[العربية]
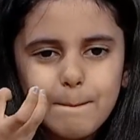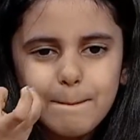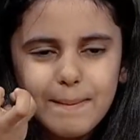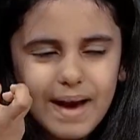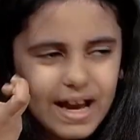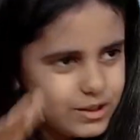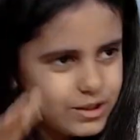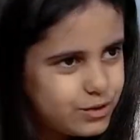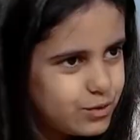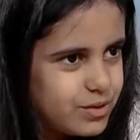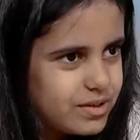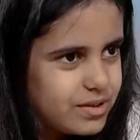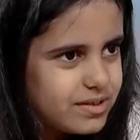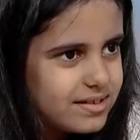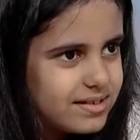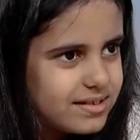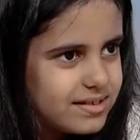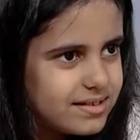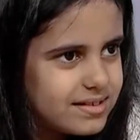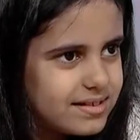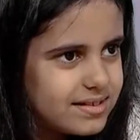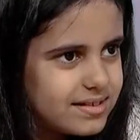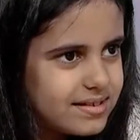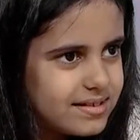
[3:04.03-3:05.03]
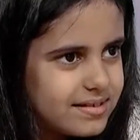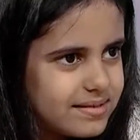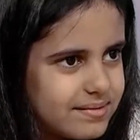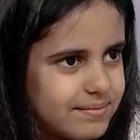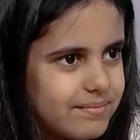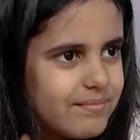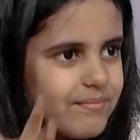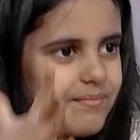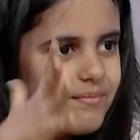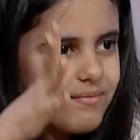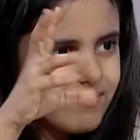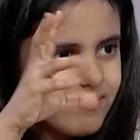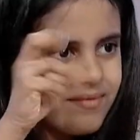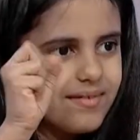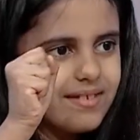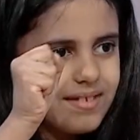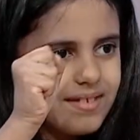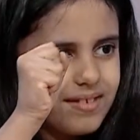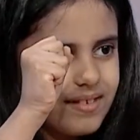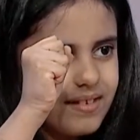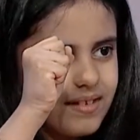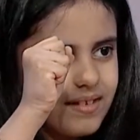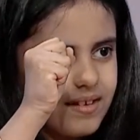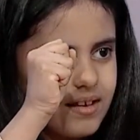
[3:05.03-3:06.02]
معجون معجون
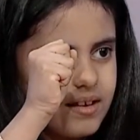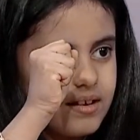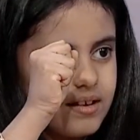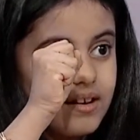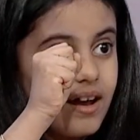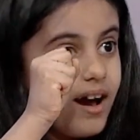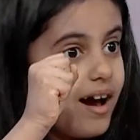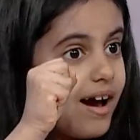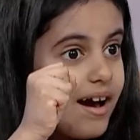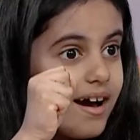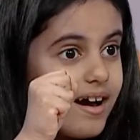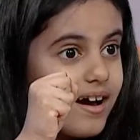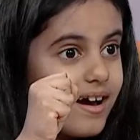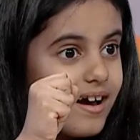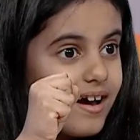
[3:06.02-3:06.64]
اسنان لا